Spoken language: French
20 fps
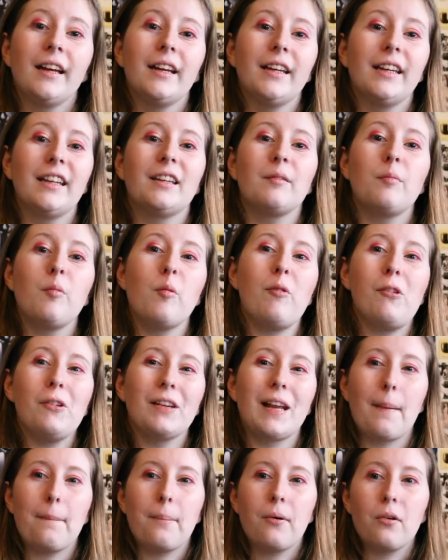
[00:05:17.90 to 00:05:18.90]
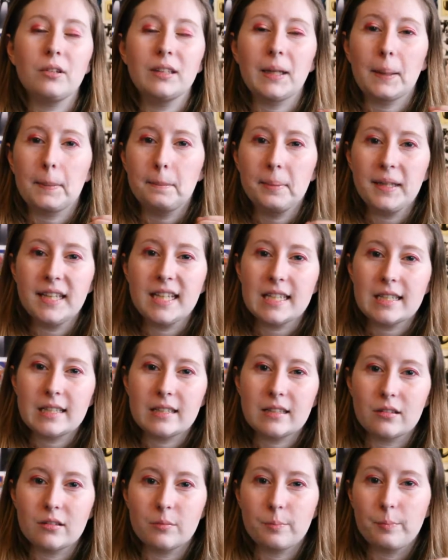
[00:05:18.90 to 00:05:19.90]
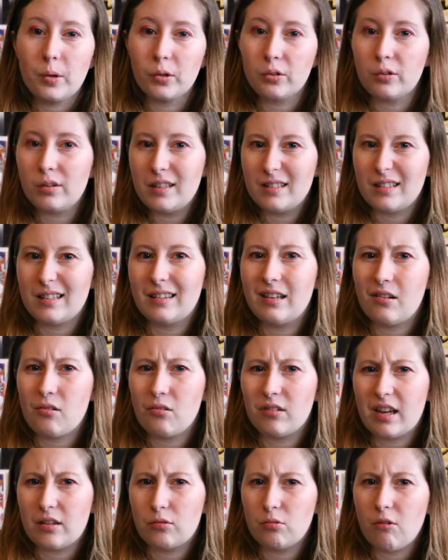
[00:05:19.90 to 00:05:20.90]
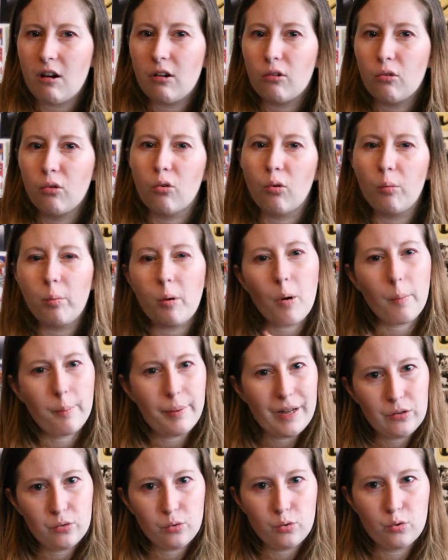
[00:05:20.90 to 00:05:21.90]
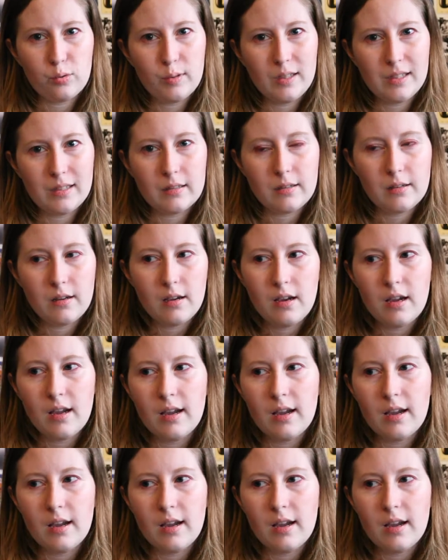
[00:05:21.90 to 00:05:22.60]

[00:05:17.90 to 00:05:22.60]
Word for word: Il y a des moments où on apprend des pistes pendant les interrogatoires qu'on comprend pas tout de suite